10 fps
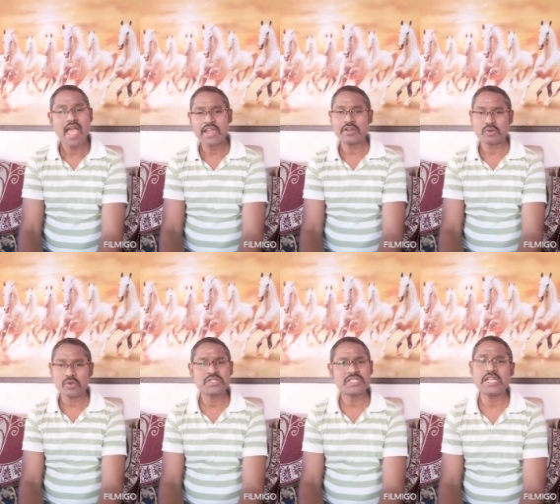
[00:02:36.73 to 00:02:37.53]
ఆయన
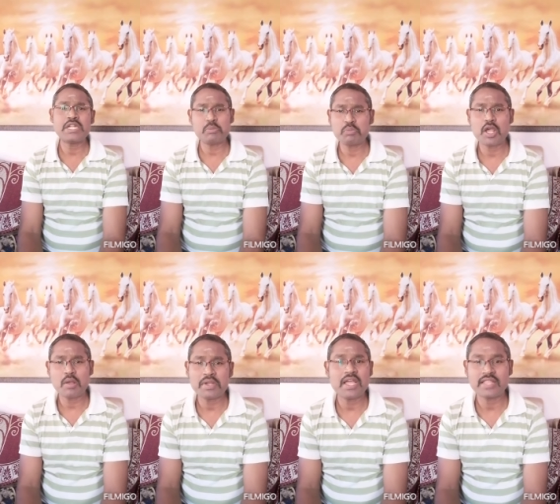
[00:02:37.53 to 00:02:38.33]
రోజుకి టిప్
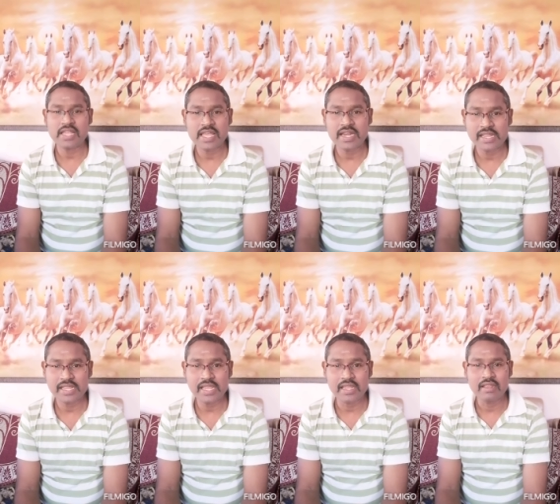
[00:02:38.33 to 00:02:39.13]
టాప్గా
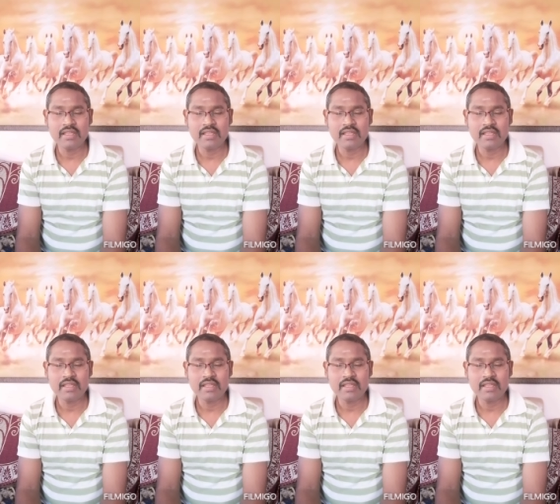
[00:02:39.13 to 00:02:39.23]
తయారయ్యి